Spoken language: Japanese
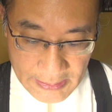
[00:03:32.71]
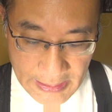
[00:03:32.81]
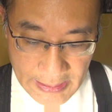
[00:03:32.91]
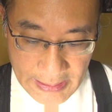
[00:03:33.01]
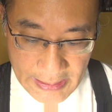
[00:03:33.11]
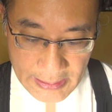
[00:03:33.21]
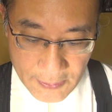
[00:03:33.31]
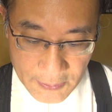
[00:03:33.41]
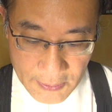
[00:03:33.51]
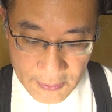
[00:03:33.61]
で、えー、
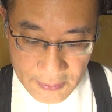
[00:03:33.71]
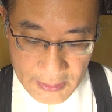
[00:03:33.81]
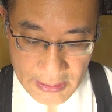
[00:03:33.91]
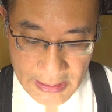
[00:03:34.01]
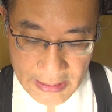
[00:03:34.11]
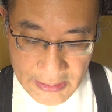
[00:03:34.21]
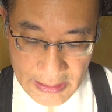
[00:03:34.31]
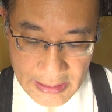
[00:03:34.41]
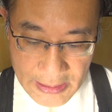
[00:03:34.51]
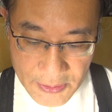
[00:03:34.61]
翌、
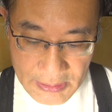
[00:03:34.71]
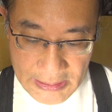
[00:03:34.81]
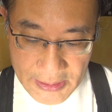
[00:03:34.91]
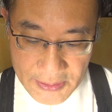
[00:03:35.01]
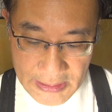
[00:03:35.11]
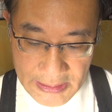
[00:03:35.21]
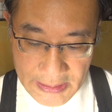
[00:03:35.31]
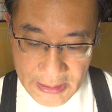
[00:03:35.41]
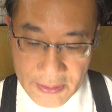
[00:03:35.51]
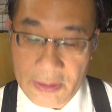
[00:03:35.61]
えー、昭和33年
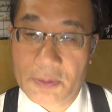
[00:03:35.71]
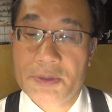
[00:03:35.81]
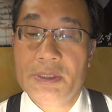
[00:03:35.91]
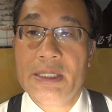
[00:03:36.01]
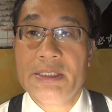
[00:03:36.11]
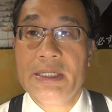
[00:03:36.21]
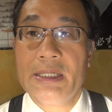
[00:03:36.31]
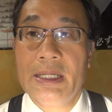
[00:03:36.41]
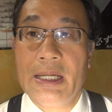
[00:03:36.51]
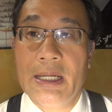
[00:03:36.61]
1958
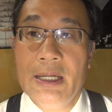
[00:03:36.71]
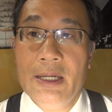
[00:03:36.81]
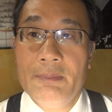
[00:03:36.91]
年から、